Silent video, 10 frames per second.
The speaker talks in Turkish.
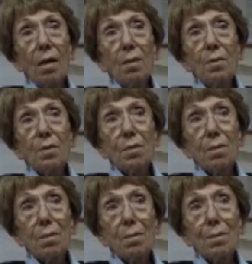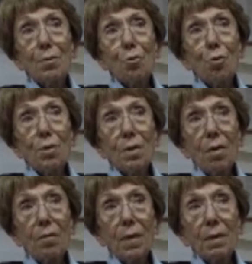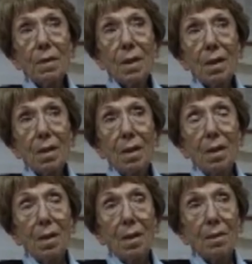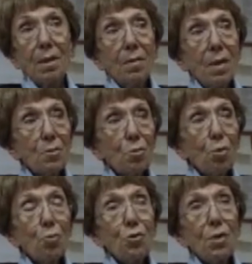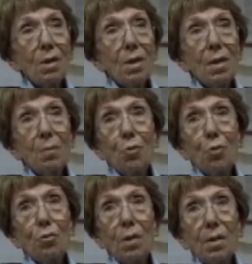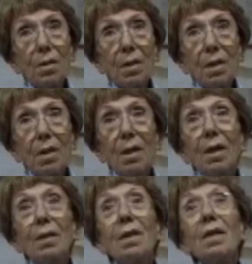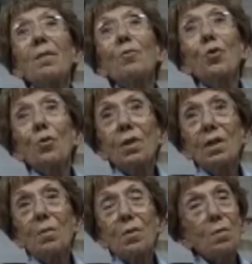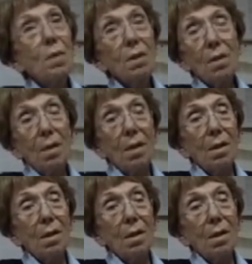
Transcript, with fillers: Hani bir soru cevap vardır ya deveye sormuşlar neden boyun eğri diye. Nerem doğru ki demiş. Ben e,